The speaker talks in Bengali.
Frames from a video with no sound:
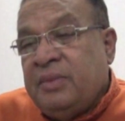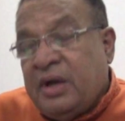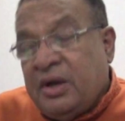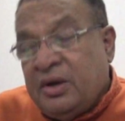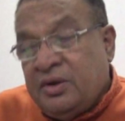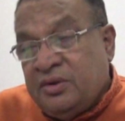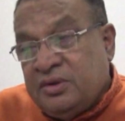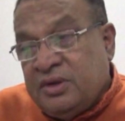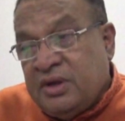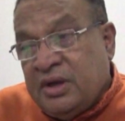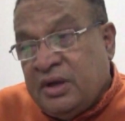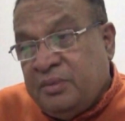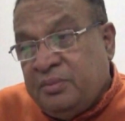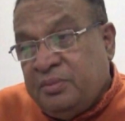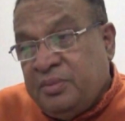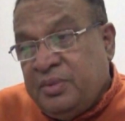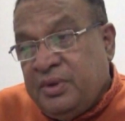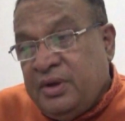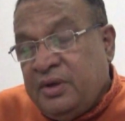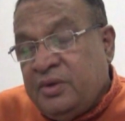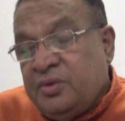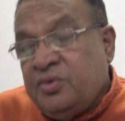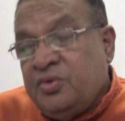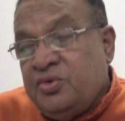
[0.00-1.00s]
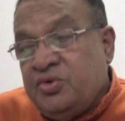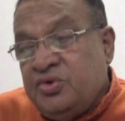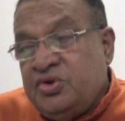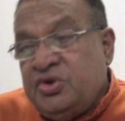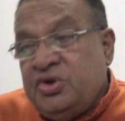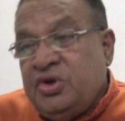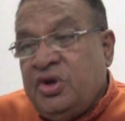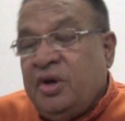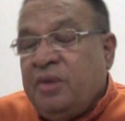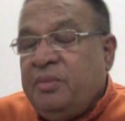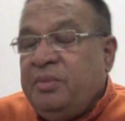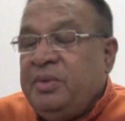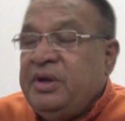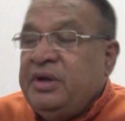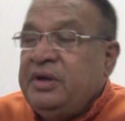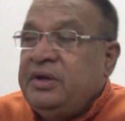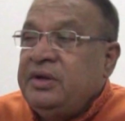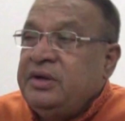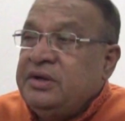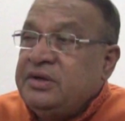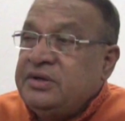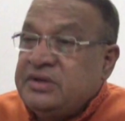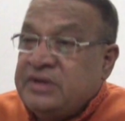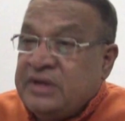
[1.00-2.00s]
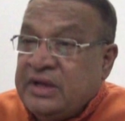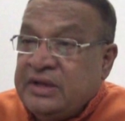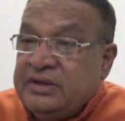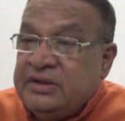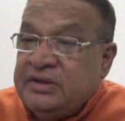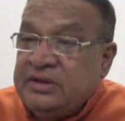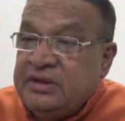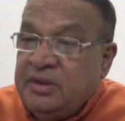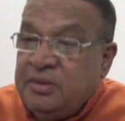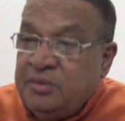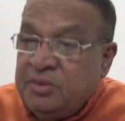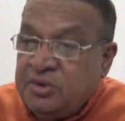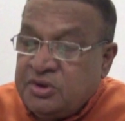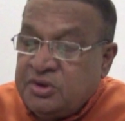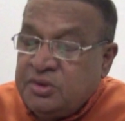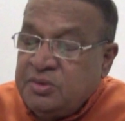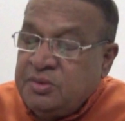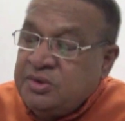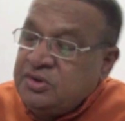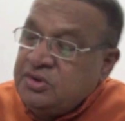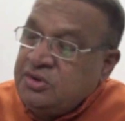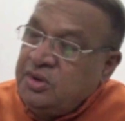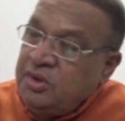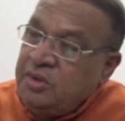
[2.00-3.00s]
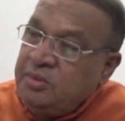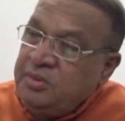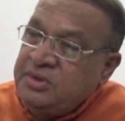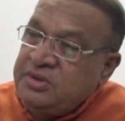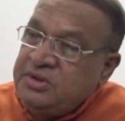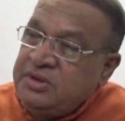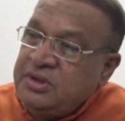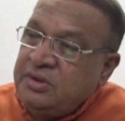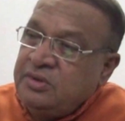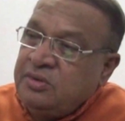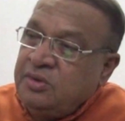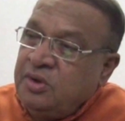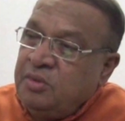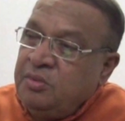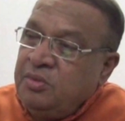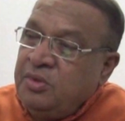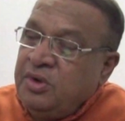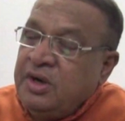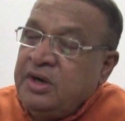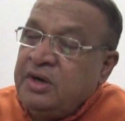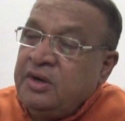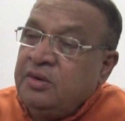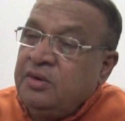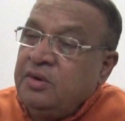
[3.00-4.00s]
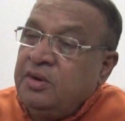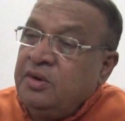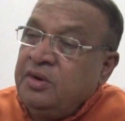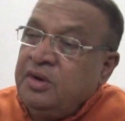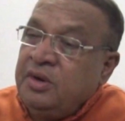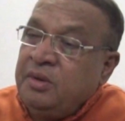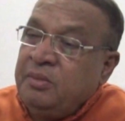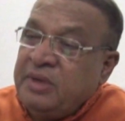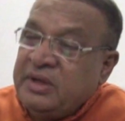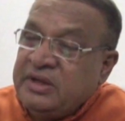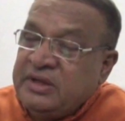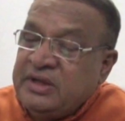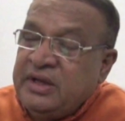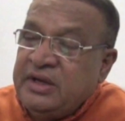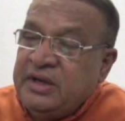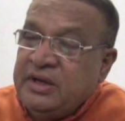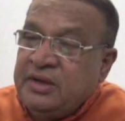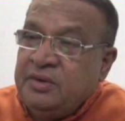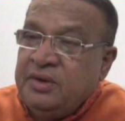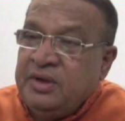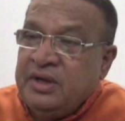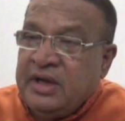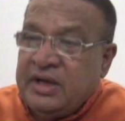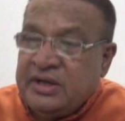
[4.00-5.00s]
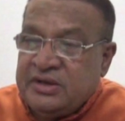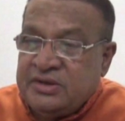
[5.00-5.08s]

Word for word: ভালো থাকবে খুশি হবে শান্তিতে বসবাস করবে সেই কর্মকাণ্ডগুলো ওনার মাথায় রেখে